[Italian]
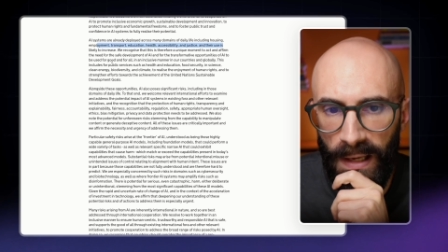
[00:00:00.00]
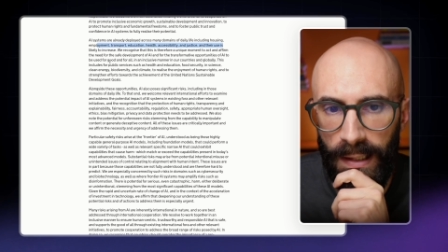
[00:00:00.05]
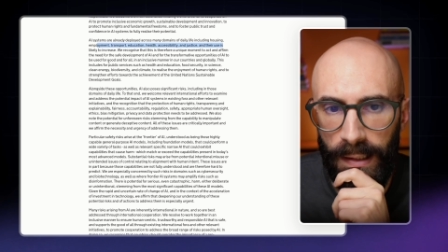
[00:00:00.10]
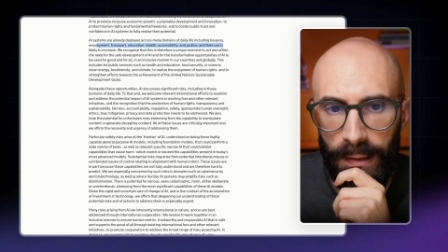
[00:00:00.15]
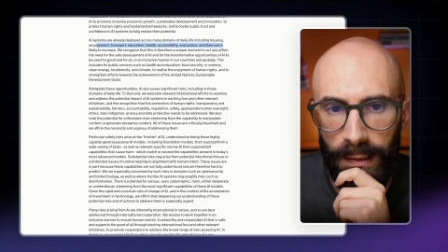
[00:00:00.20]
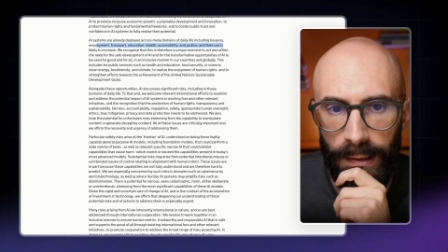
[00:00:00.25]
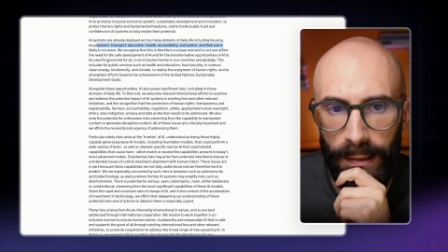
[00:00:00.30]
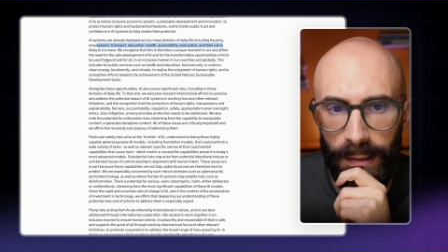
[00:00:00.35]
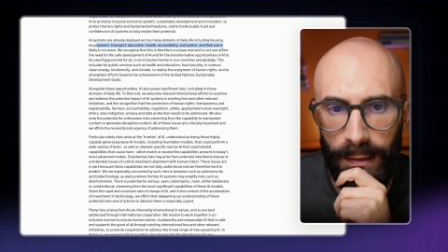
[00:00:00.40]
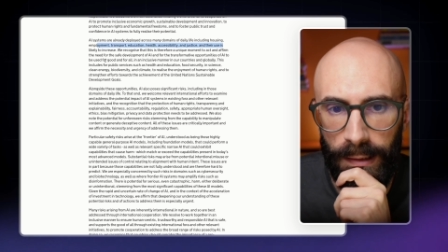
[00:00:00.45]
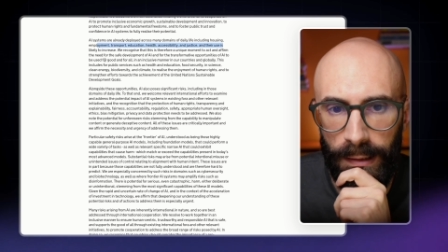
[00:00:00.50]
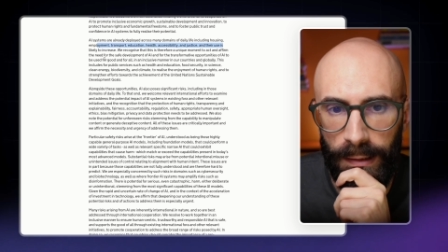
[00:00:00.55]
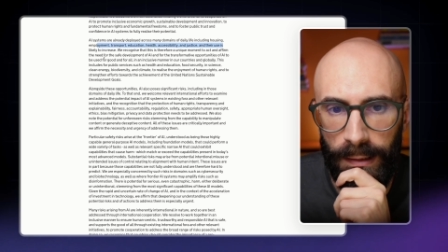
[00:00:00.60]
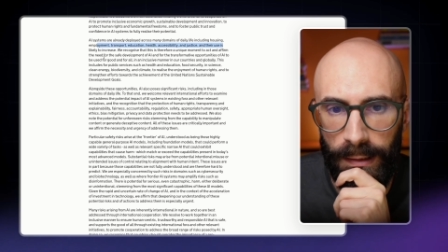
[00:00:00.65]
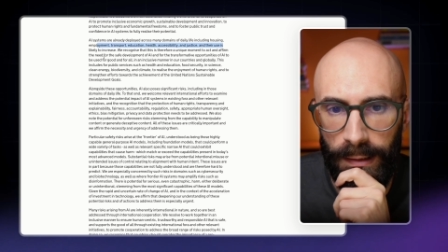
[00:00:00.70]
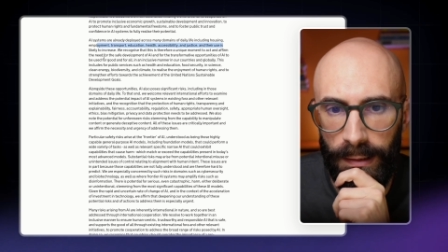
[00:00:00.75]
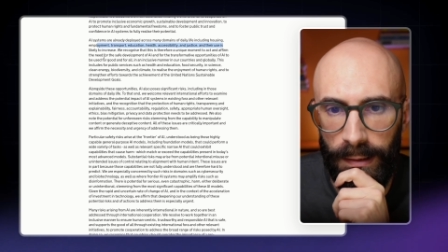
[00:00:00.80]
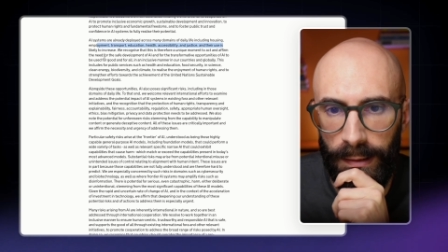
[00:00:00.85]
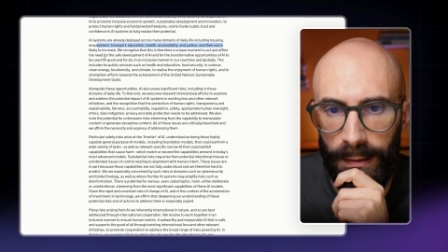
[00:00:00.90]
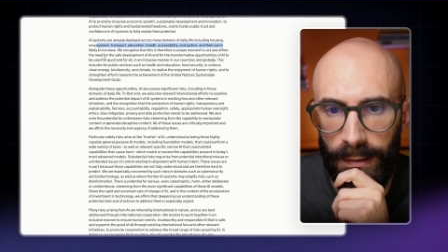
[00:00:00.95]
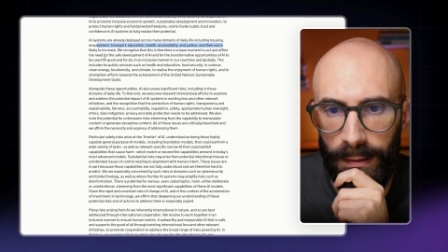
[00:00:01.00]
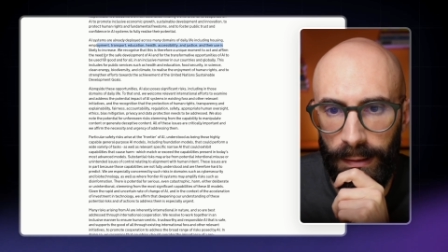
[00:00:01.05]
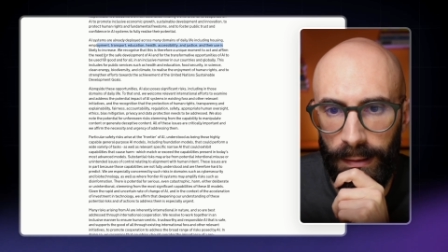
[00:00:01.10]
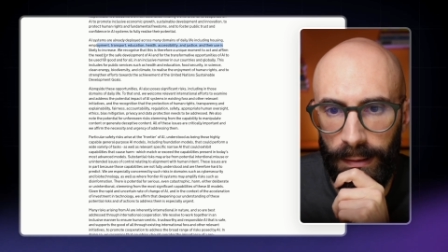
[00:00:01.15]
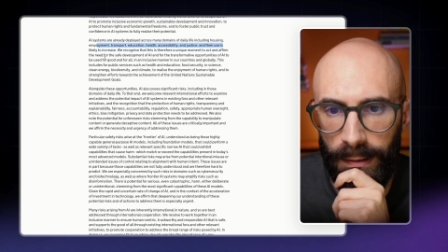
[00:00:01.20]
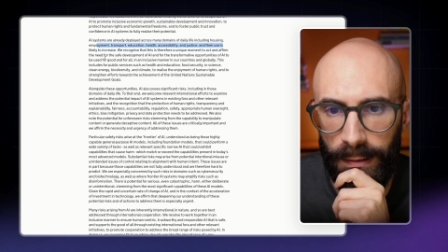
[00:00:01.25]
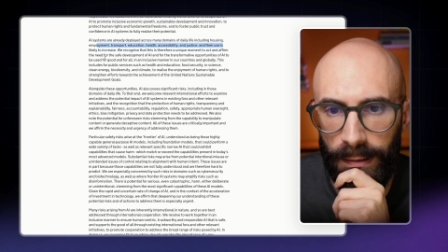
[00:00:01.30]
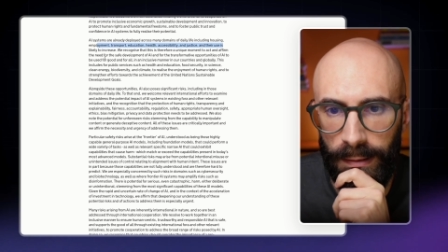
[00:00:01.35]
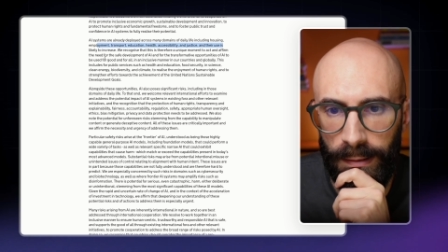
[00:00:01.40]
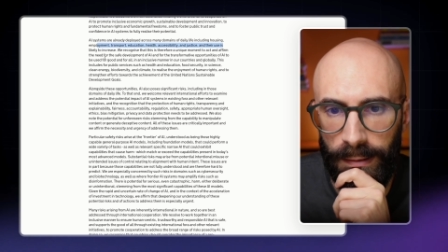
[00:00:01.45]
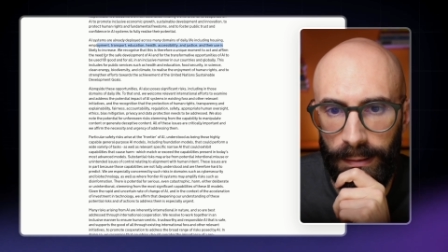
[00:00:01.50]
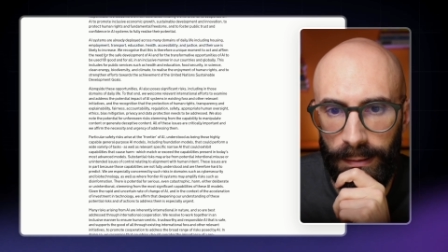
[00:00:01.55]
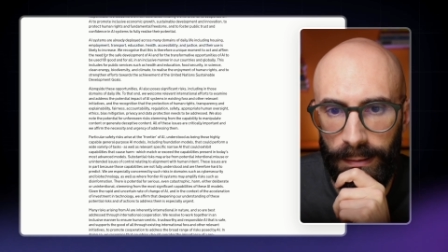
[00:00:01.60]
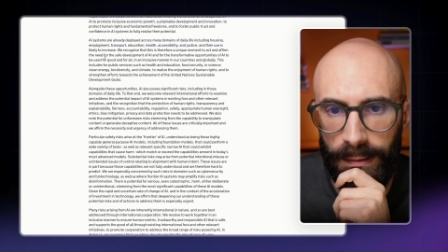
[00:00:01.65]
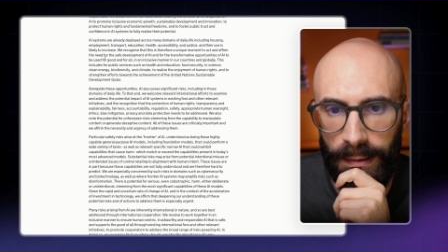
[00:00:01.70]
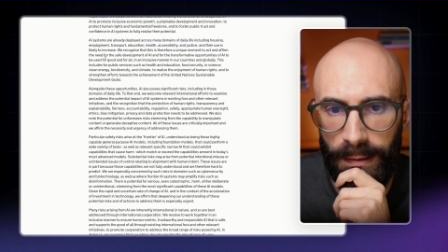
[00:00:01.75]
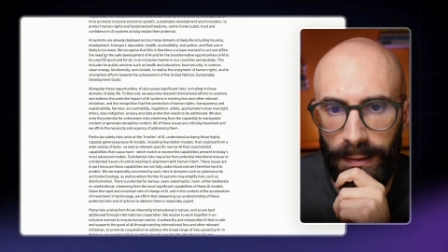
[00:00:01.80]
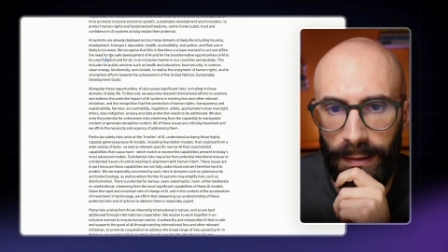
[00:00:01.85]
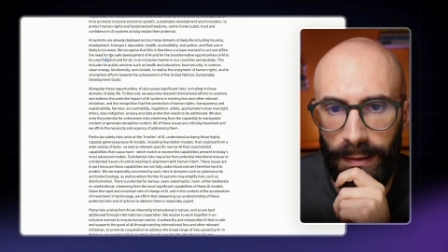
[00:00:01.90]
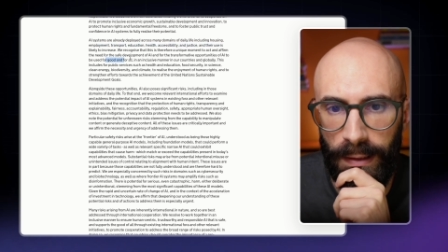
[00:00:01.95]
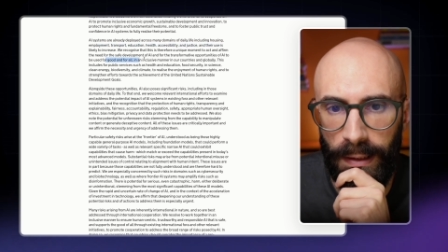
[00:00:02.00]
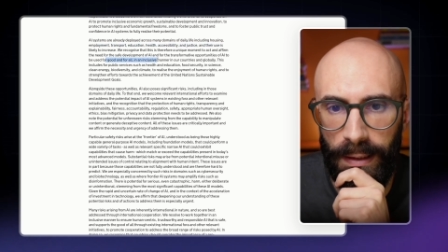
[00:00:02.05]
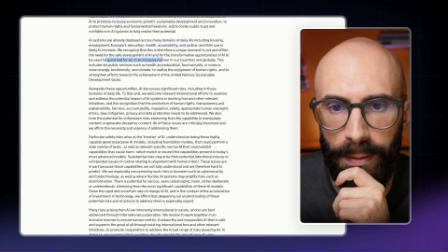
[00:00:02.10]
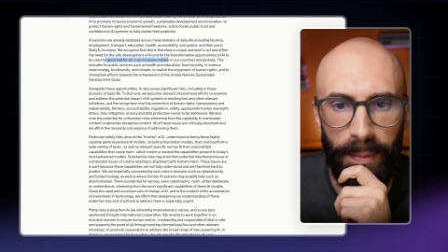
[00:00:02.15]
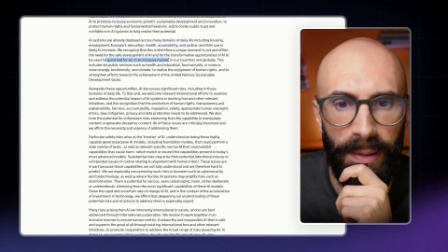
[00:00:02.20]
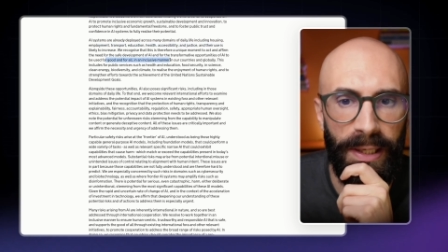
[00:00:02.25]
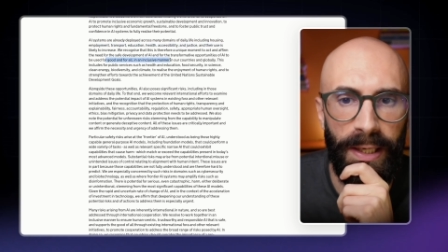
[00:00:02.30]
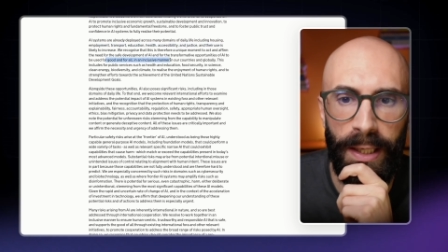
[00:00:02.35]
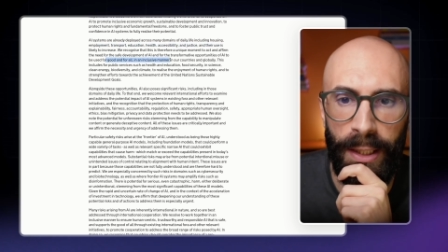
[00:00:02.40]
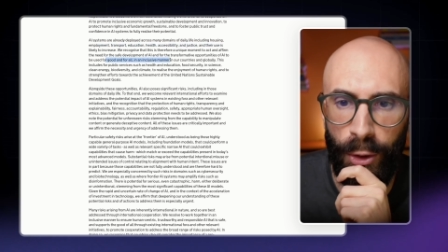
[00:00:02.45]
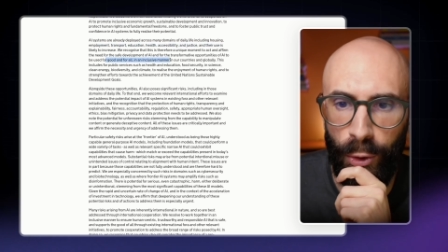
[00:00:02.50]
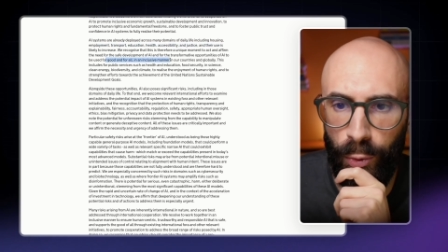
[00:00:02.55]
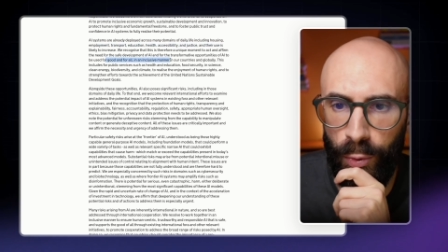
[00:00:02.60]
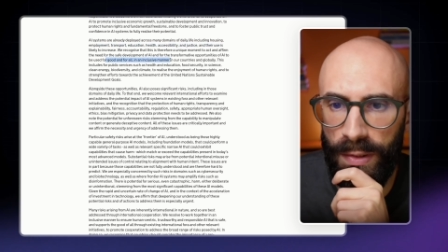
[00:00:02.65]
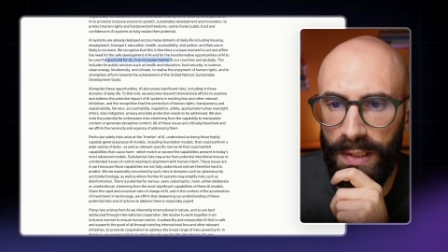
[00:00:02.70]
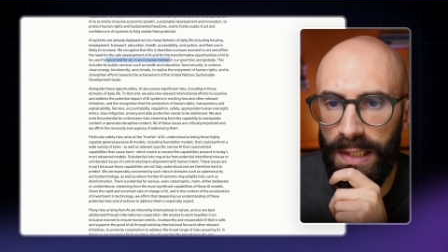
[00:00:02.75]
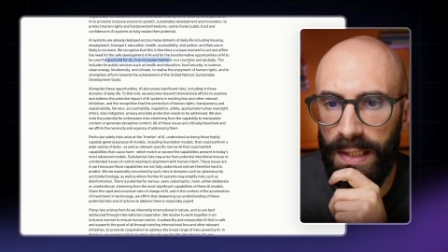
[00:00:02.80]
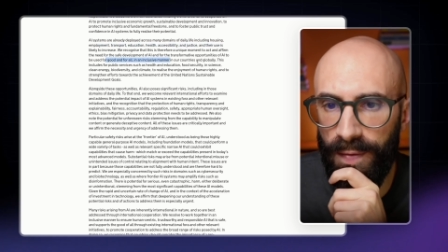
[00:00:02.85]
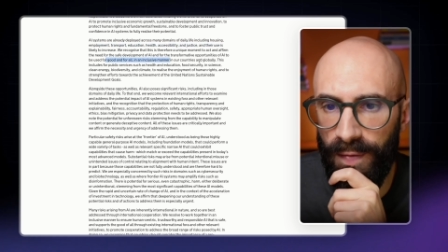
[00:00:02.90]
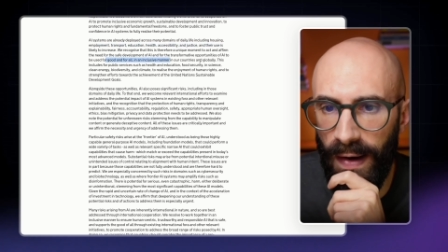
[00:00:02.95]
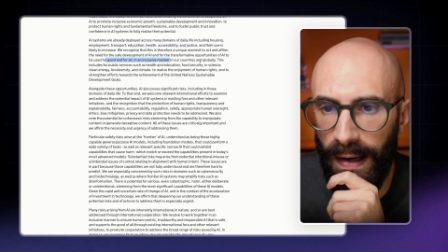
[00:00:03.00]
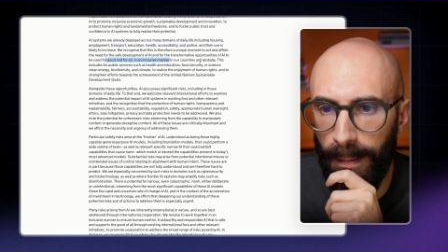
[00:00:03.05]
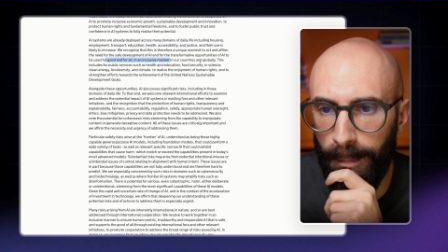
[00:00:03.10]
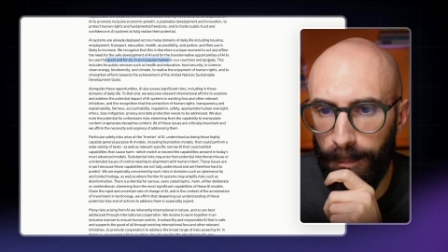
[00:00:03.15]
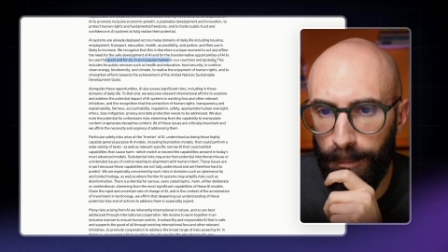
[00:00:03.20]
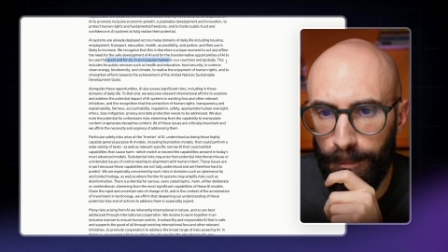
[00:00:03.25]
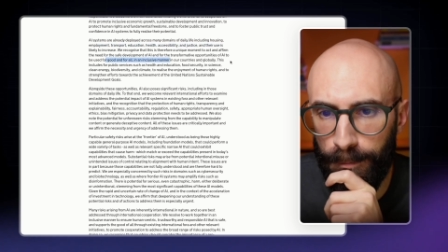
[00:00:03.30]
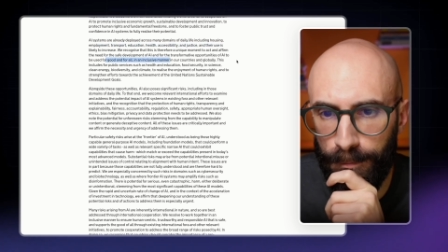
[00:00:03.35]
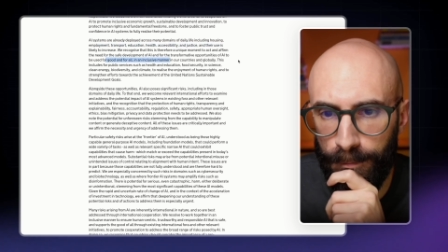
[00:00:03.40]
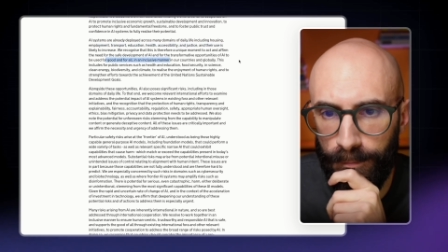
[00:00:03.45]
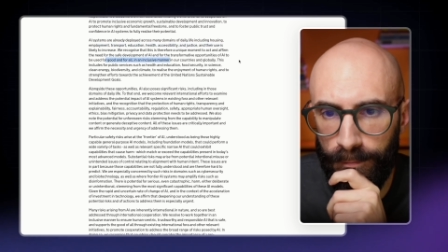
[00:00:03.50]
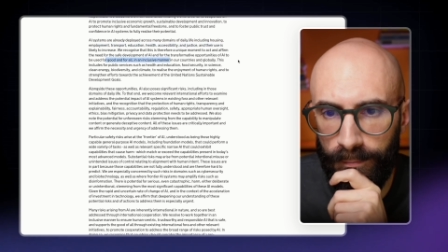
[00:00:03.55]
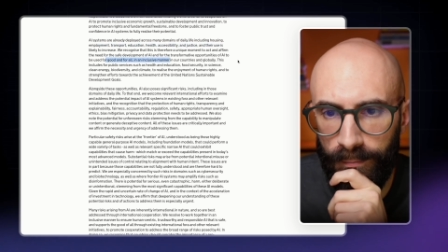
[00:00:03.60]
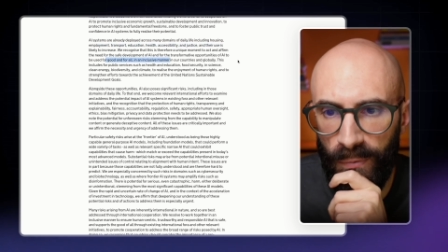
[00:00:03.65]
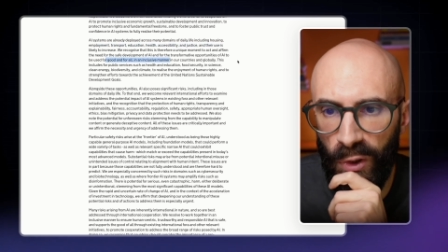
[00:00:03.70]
uh, ta in maniera inclusiva,